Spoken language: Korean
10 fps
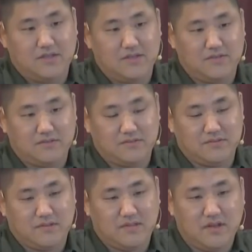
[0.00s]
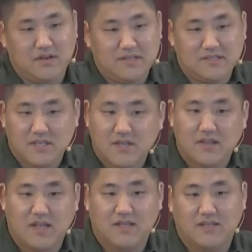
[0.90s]
주님과 같은 분이
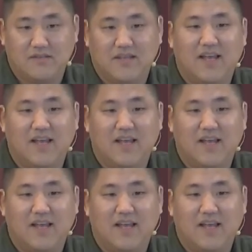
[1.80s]
없습니다.